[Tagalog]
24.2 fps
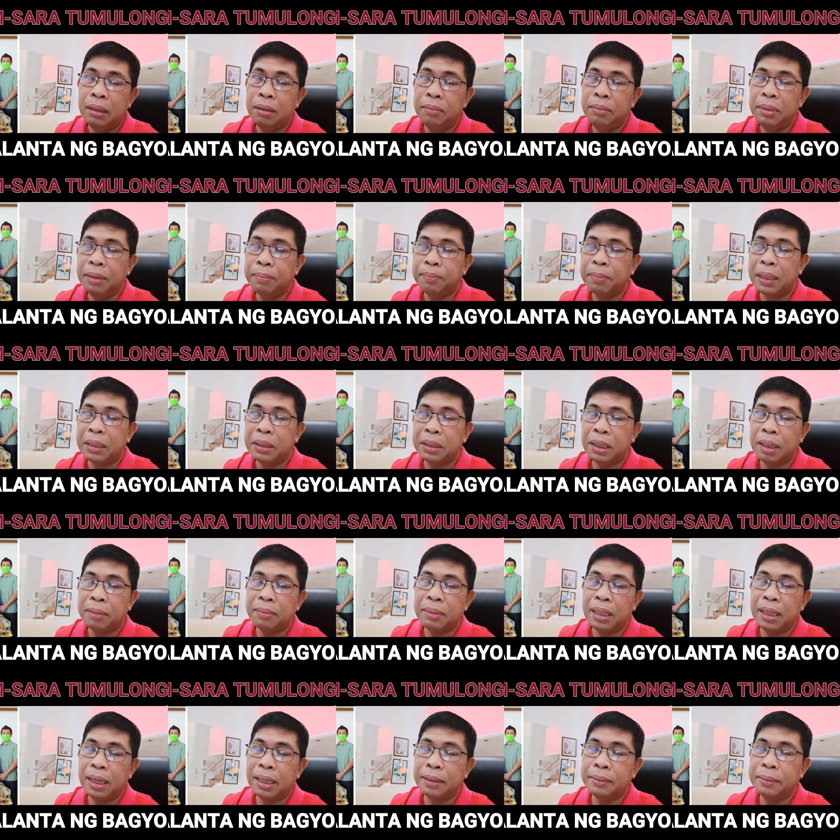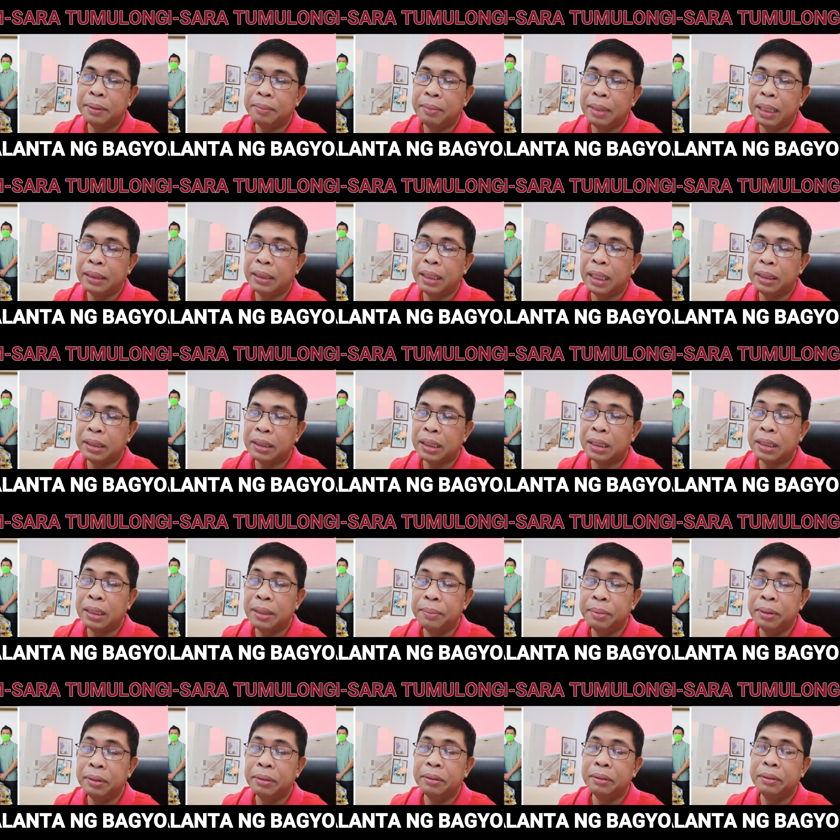Lumipat siya mga kababayan sa
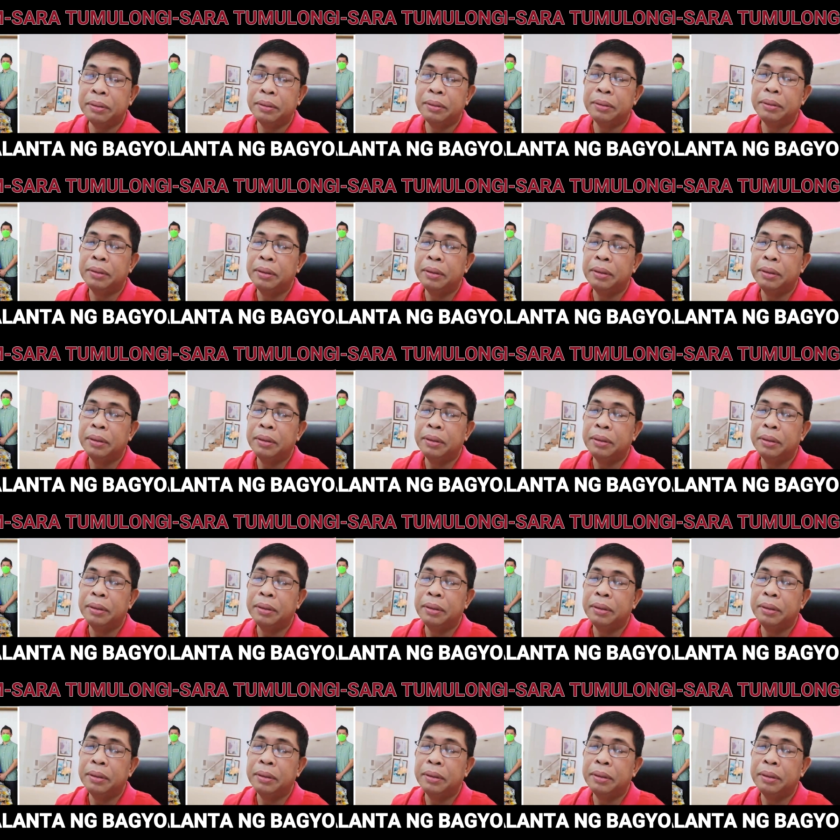Cebu.